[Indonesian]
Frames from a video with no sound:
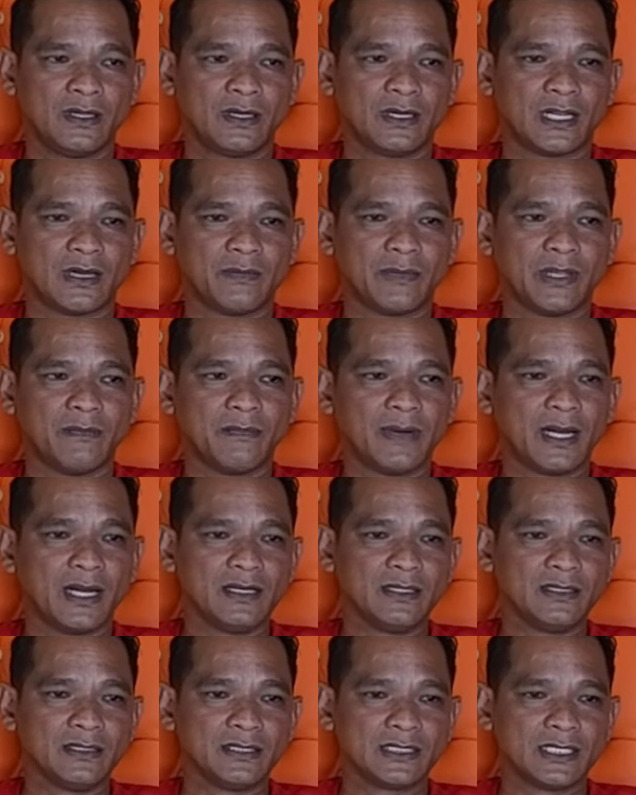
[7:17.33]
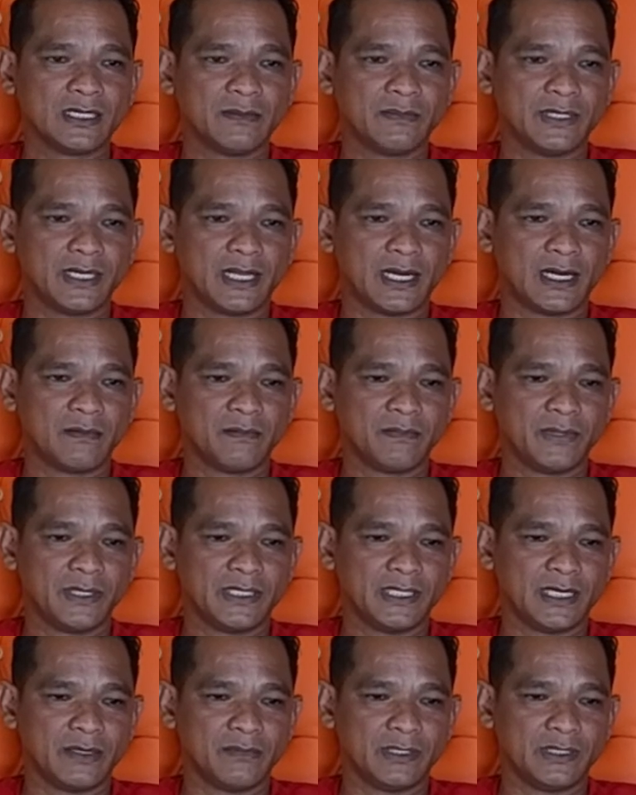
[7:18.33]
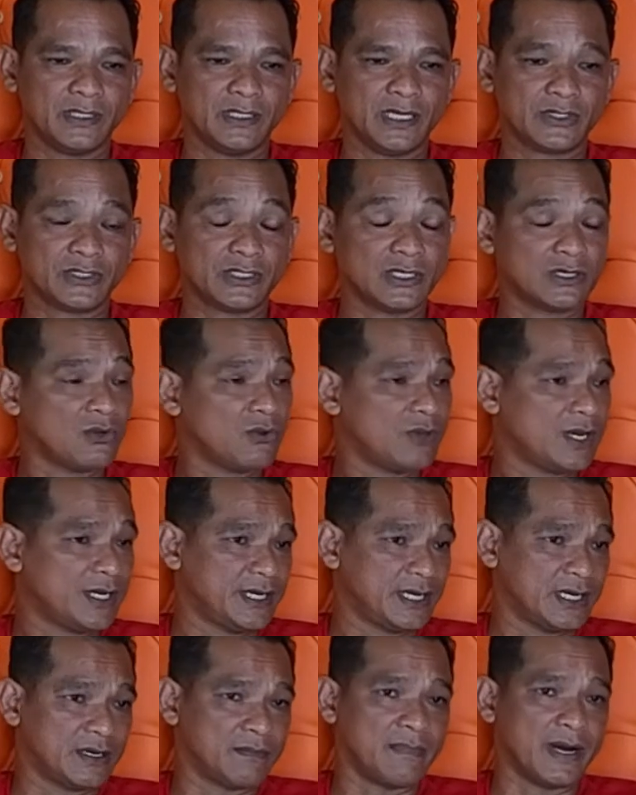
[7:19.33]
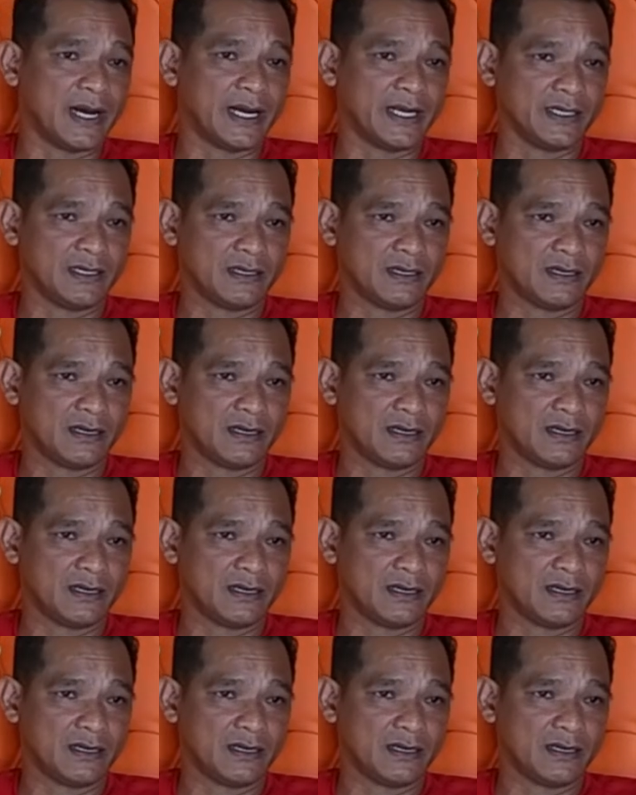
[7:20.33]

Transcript: Nah, memang saya bilang PDM ini harus dikelola dengan baik.